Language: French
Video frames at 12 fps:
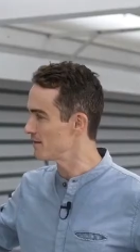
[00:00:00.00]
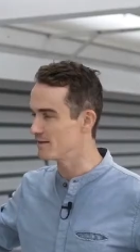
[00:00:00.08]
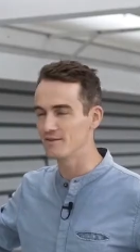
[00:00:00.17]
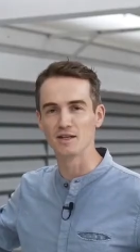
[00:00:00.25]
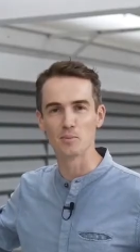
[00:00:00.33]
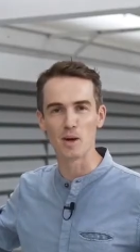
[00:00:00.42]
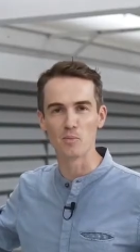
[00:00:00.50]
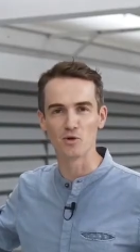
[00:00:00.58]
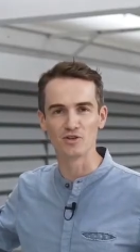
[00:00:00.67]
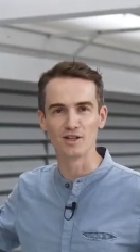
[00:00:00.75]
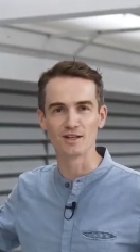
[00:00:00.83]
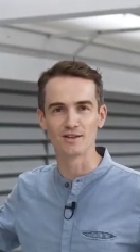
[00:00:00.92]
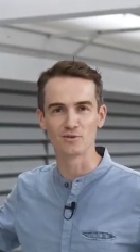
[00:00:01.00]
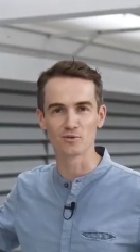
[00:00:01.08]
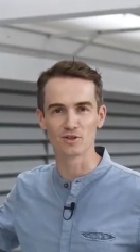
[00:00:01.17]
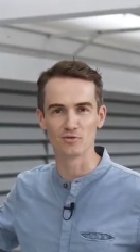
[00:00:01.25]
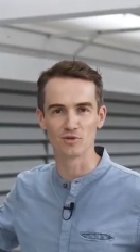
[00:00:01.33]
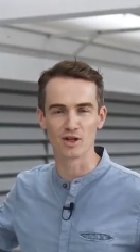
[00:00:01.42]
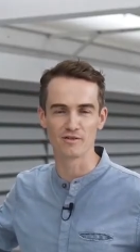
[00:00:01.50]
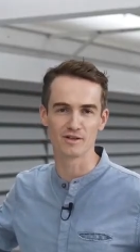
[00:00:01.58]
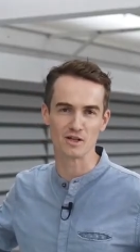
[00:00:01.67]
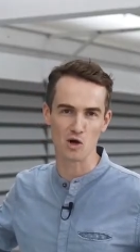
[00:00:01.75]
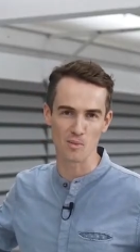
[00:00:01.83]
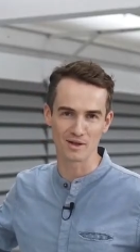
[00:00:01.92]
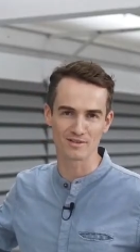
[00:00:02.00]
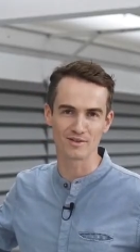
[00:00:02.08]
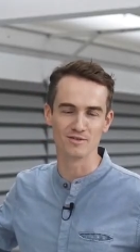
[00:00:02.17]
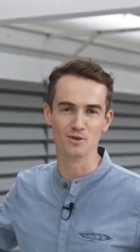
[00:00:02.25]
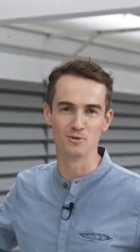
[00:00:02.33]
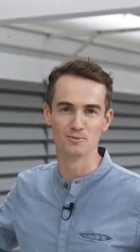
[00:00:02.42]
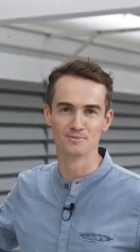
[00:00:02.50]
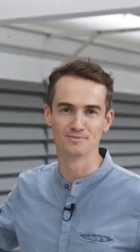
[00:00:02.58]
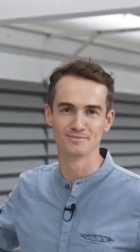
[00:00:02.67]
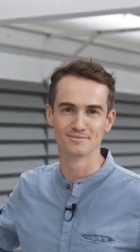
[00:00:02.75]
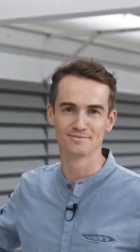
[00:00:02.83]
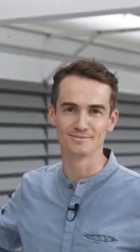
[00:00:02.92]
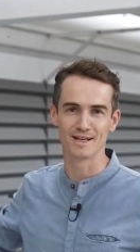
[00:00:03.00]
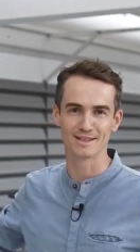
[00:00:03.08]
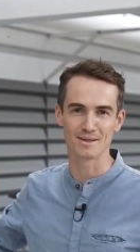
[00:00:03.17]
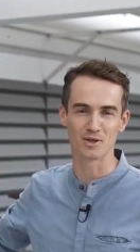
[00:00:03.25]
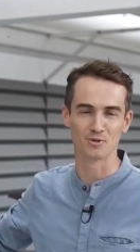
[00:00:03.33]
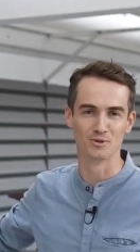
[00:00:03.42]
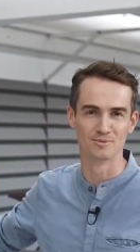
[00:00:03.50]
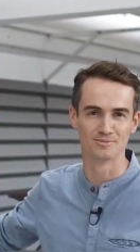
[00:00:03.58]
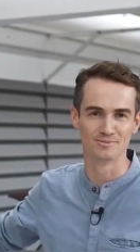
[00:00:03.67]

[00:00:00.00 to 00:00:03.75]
N'hésitez pas à me poser des questions si vous en avez en bas de cette vidéo. A très bientôt